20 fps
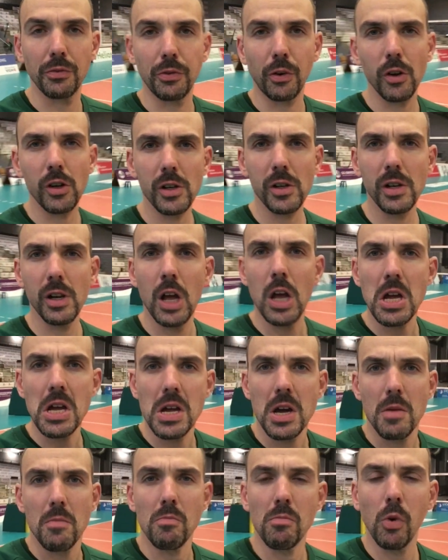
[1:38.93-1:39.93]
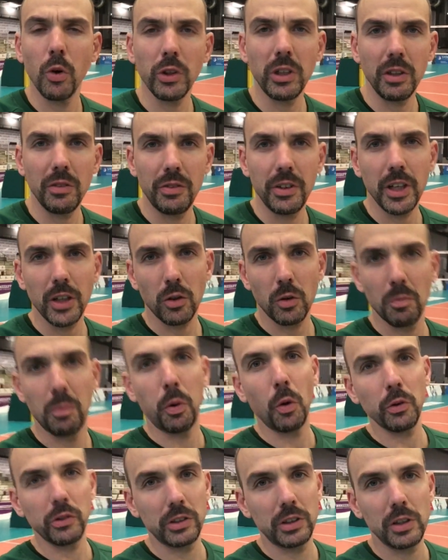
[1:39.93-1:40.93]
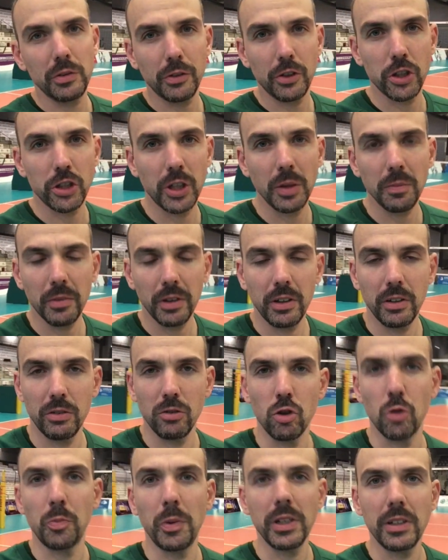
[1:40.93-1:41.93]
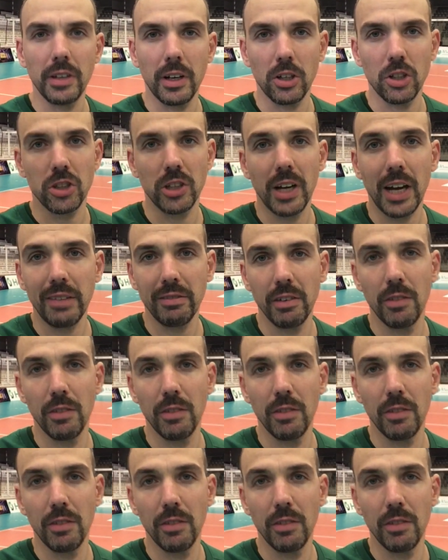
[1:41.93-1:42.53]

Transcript: voll motiviert und positiv gestimmt in diesen Spieltag starten.